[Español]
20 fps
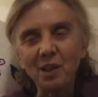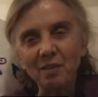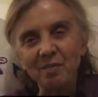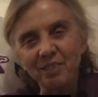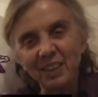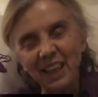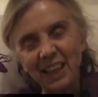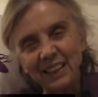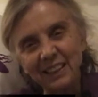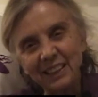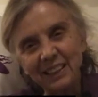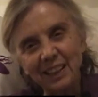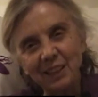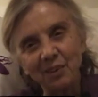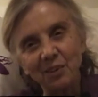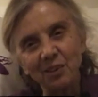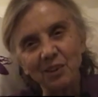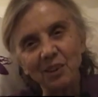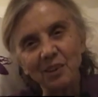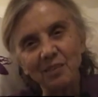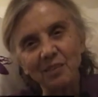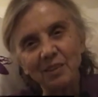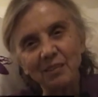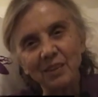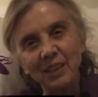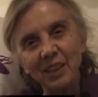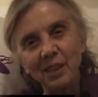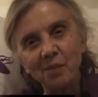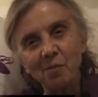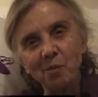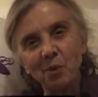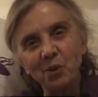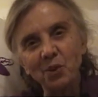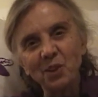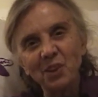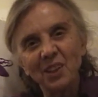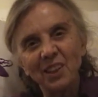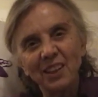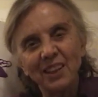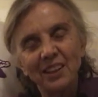de Francia, donde
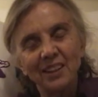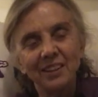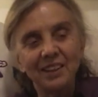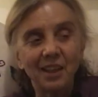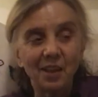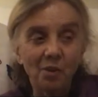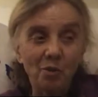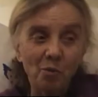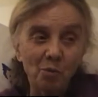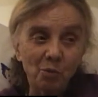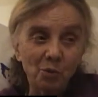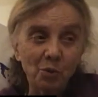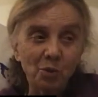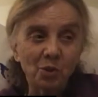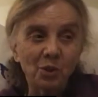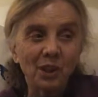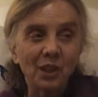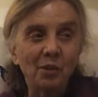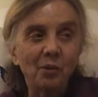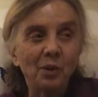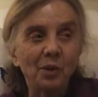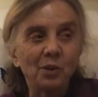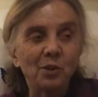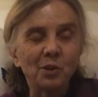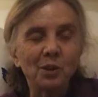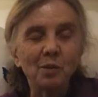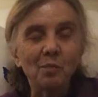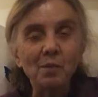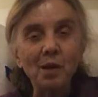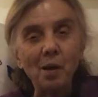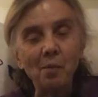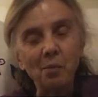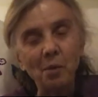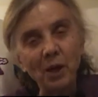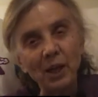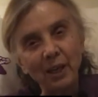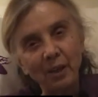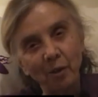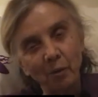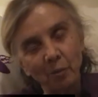vivimos, tengo muchos recuerdos de mi
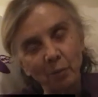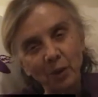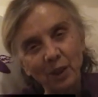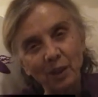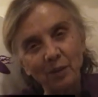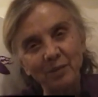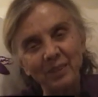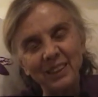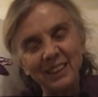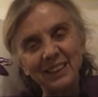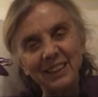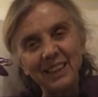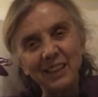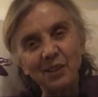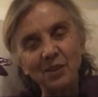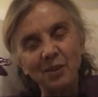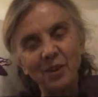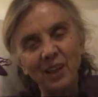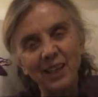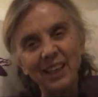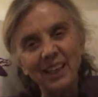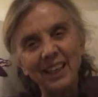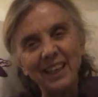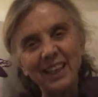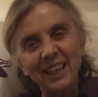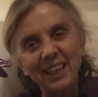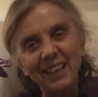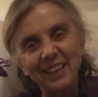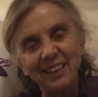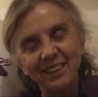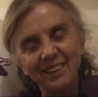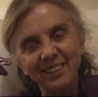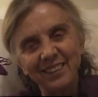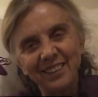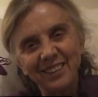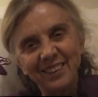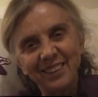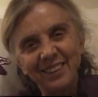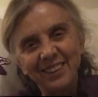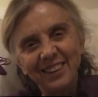abuelo porque me enseñó a leer,
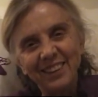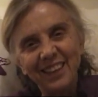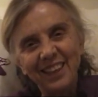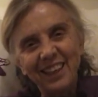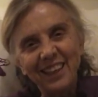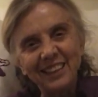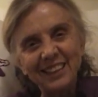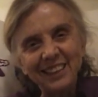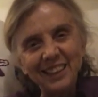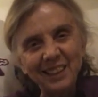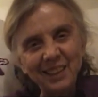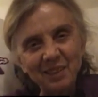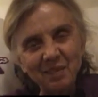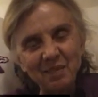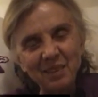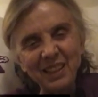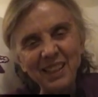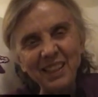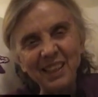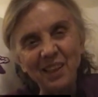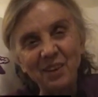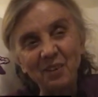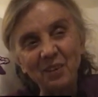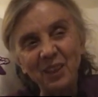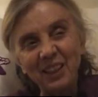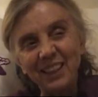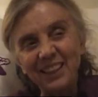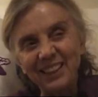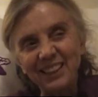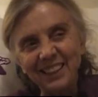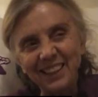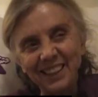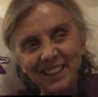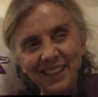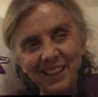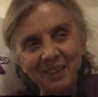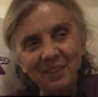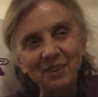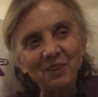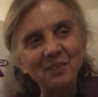a escribir, aunque le
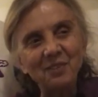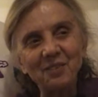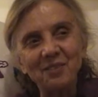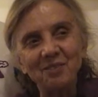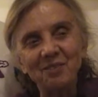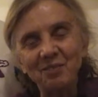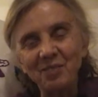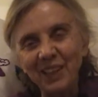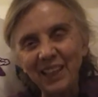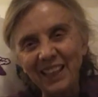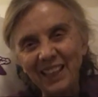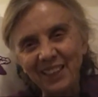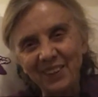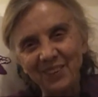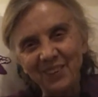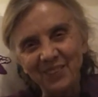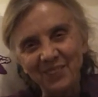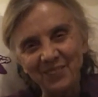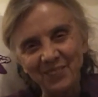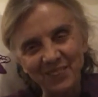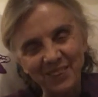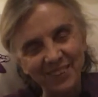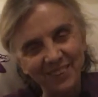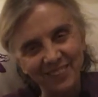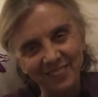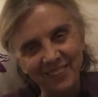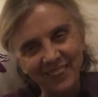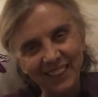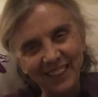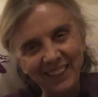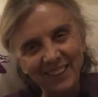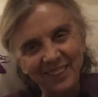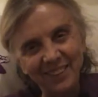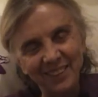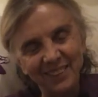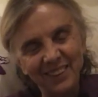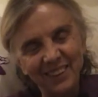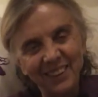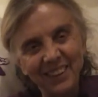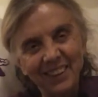tenía yo miedo, mucho
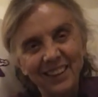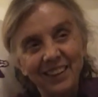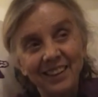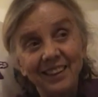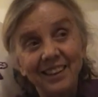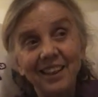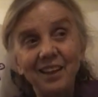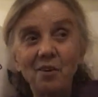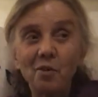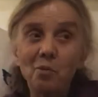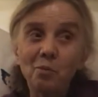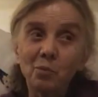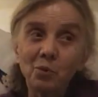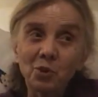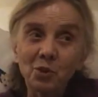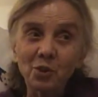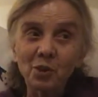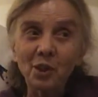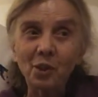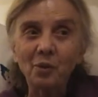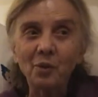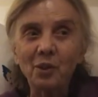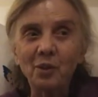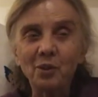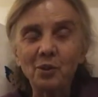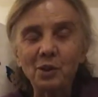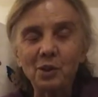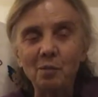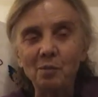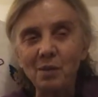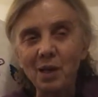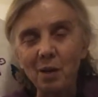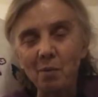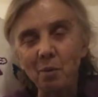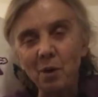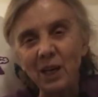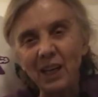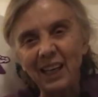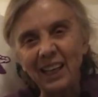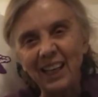miedo. Tengo muchos recuerdos de mi
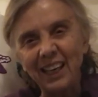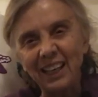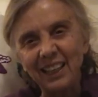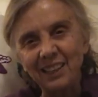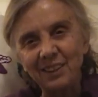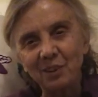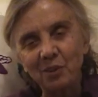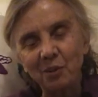abuela